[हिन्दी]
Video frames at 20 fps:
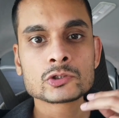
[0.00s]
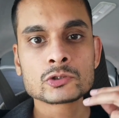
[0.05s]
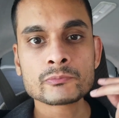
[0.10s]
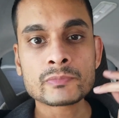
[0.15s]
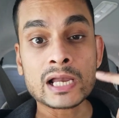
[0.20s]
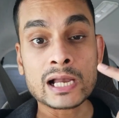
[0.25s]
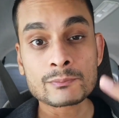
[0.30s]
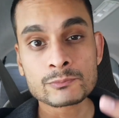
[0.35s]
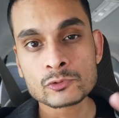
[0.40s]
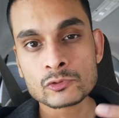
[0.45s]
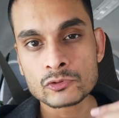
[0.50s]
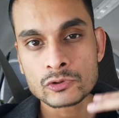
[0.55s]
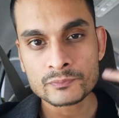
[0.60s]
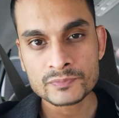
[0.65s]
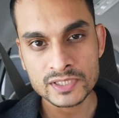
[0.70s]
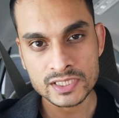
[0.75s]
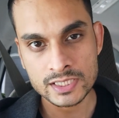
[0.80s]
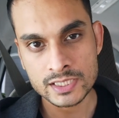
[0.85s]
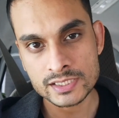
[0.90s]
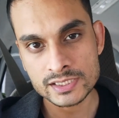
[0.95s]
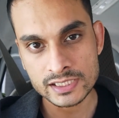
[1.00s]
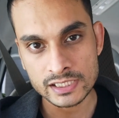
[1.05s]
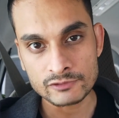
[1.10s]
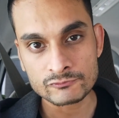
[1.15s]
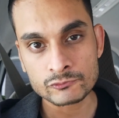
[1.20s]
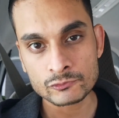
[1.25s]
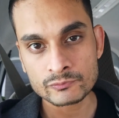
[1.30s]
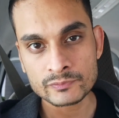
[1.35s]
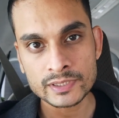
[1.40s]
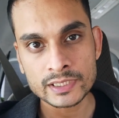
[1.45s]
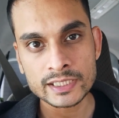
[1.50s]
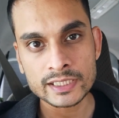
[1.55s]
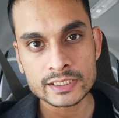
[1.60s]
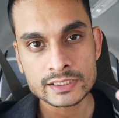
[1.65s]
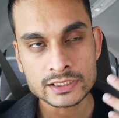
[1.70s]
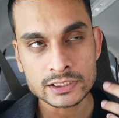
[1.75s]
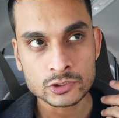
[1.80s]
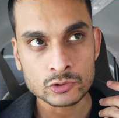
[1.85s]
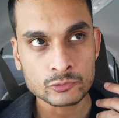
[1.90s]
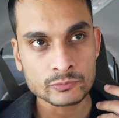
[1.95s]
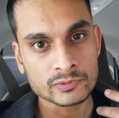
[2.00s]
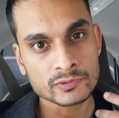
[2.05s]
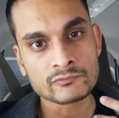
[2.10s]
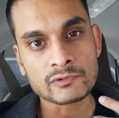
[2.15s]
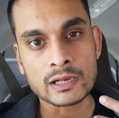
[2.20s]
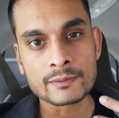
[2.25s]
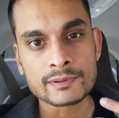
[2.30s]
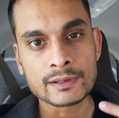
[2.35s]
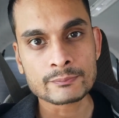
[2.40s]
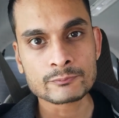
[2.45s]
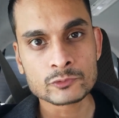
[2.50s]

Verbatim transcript: तो मैं आप लोगों को अपने जरा सेलफोन पे लेके चलता हूँ फिर वहां पे